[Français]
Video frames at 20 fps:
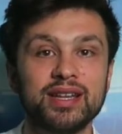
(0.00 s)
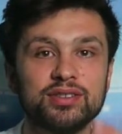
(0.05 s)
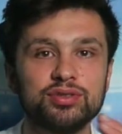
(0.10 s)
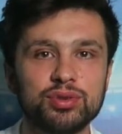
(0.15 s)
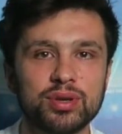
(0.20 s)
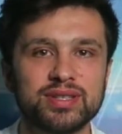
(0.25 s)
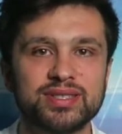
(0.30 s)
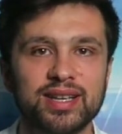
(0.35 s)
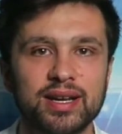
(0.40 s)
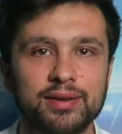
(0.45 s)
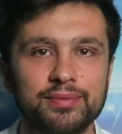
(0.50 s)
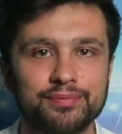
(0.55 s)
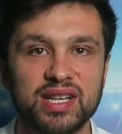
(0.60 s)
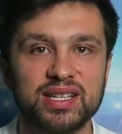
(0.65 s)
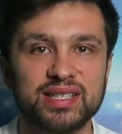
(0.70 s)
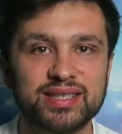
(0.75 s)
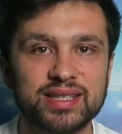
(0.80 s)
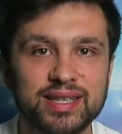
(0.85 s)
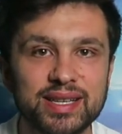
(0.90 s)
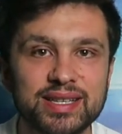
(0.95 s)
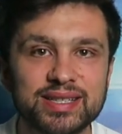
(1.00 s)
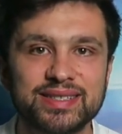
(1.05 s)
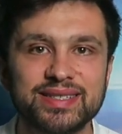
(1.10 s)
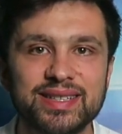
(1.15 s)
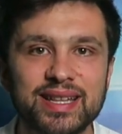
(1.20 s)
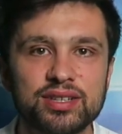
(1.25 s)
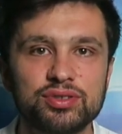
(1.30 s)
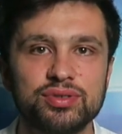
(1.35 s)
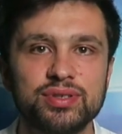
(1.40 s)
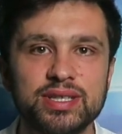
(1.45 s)
les USA, les,
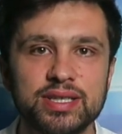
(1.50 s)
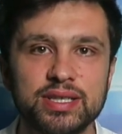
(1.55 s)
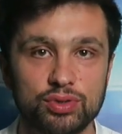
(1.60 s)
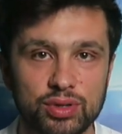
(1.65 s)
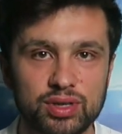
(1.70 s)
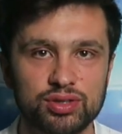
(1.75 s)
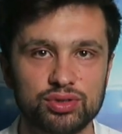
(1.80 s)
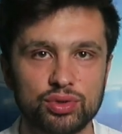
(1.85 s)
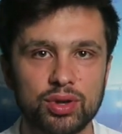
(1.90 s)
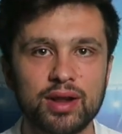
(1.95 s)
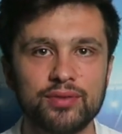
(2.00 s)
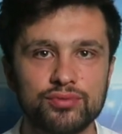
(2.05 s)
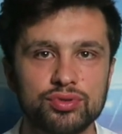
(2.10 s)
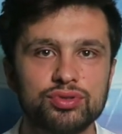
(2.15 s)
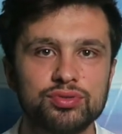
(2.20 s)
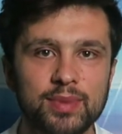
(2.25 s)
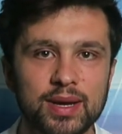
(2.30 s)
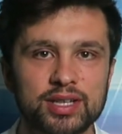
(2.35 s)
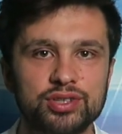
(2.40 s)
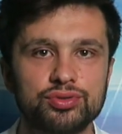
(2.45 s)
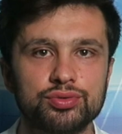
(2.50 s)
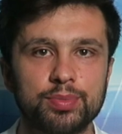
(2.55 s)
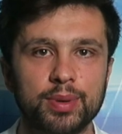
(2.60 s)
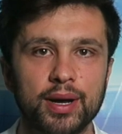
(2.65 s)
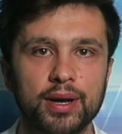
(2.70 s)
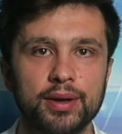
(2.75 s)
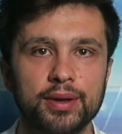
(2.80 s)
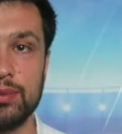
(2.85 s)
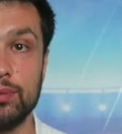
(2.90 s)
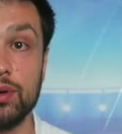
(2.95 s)
États-Unis. Tu, l'as vu ce match ou
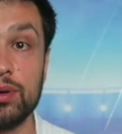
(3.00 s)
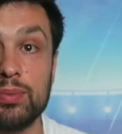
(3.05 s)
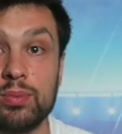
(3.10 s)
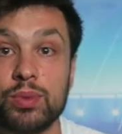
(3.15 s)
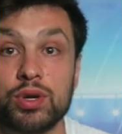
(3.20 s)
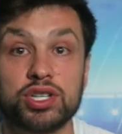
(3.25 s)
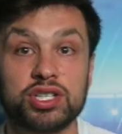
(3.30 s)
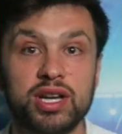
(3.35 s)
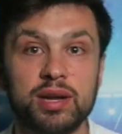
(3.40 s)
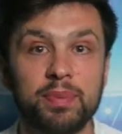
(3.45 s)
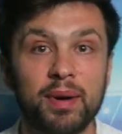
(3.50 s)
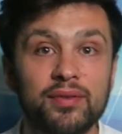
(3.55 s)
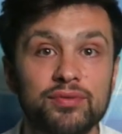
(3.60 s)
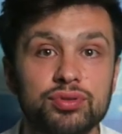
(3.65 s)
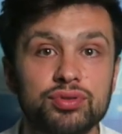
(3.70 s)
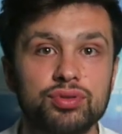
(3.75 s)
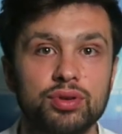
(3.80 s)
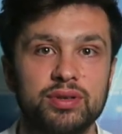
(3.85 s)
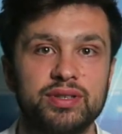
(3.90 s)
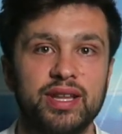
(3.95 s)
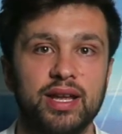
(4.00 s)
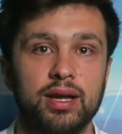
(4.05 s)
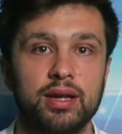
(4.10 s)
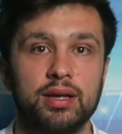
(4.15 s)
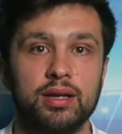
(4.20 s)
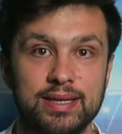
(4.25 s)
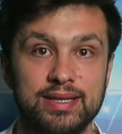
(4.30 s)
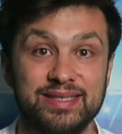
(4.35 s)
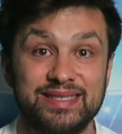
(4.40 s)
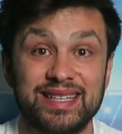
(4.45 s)
pas moi, moi, je l'ai pas vu sur le
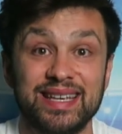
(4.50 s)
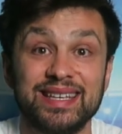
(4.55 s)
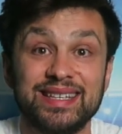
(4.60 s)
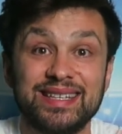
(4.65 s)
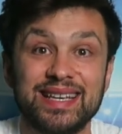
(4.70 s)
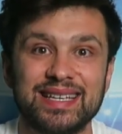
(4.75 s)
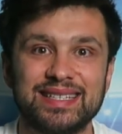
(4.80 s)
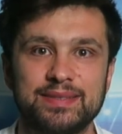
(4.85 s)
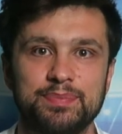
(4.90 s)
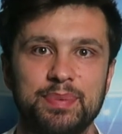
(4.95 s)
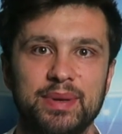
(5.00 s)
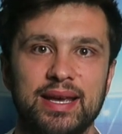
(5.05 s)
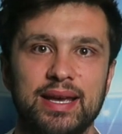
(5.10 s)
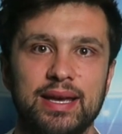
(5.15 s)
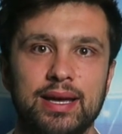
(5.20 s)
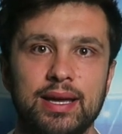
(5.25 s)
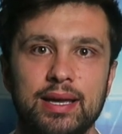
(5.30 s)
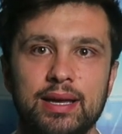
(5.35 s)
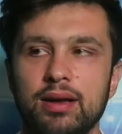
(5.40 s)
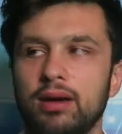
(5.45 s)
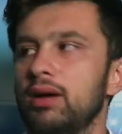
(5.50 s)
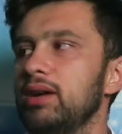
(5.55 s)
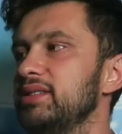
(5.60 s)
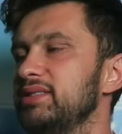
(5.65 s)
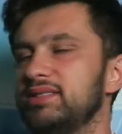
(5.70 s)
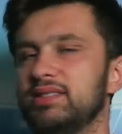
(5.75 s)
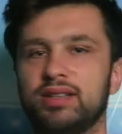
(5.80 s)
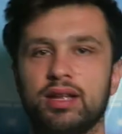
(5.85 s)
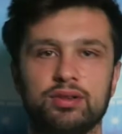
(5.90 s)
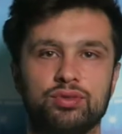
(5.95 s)
terrain. C'était Gasper. Ah,
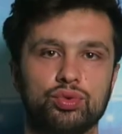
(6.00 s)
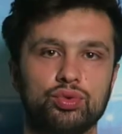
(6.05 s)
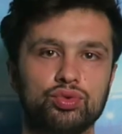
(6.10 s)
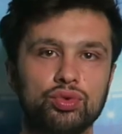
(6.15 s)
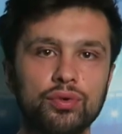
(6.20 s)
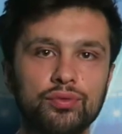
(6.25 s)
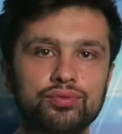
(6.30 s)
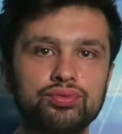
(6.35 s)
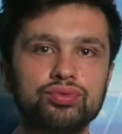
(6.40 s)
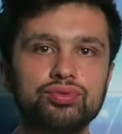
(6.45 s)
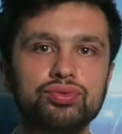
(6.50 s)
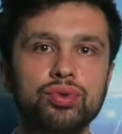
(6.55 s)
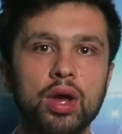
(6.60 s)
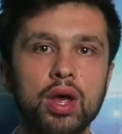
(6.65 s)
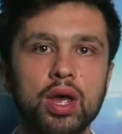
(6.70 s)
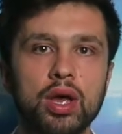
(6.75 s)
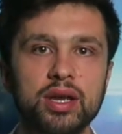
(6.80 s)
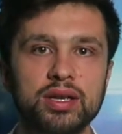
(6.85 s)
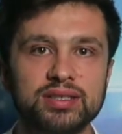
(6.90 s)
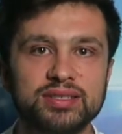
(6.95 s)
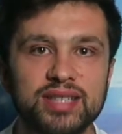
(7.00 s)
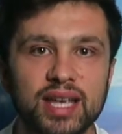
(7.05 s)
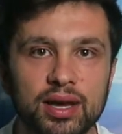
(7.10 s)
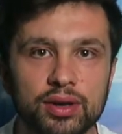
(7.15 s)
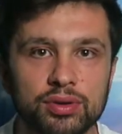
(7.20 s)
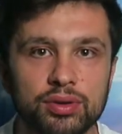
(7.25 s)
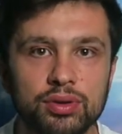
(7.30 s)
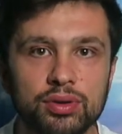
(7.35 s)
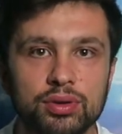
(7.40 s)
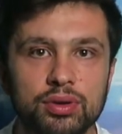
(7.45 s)
c'était un truc de fou,
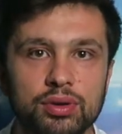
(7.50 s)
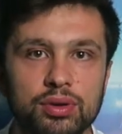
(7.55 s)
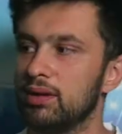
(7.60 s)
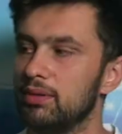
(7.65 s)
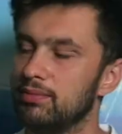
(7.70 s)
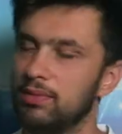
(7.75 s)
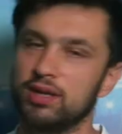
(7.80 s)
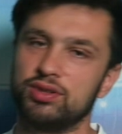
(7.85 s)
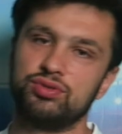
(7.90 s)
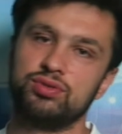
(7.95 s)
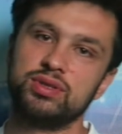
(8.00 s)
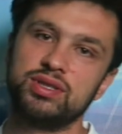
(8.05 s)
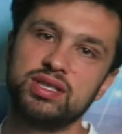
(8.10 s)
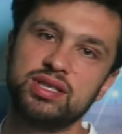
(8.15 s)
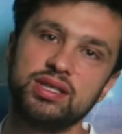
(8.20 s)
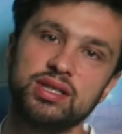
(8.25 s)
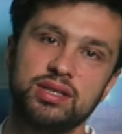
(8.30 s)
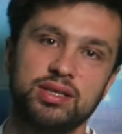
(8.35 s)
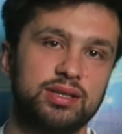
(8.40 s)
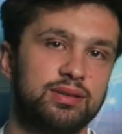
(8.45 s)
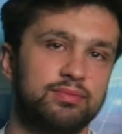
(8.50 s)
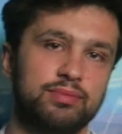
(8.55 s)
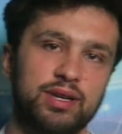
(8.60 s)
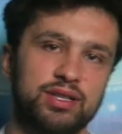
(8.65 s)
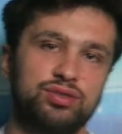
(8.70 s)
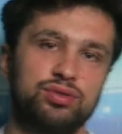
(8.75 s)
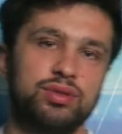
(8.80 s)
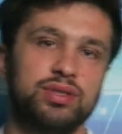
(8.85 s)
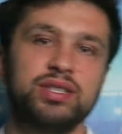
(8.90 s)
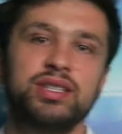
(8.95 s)
sérieux. Mathieu dit
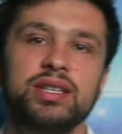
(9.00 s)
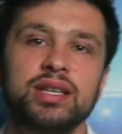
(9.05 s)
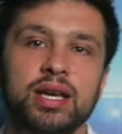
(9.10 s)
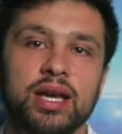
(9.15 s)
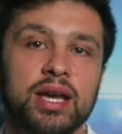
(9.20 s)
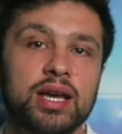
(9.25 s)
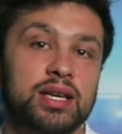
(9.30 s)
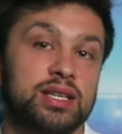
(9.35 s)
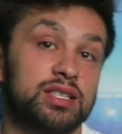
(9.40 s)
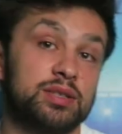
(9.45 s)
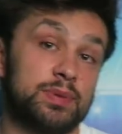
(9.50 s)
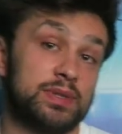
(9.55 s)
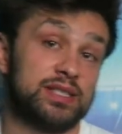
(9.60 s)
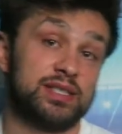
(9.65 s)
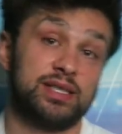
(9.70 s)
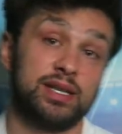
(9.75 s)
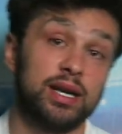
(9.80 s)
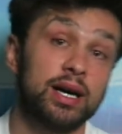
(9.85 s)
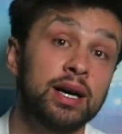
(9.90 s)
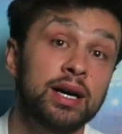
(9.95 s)
je sais pas ce qu'il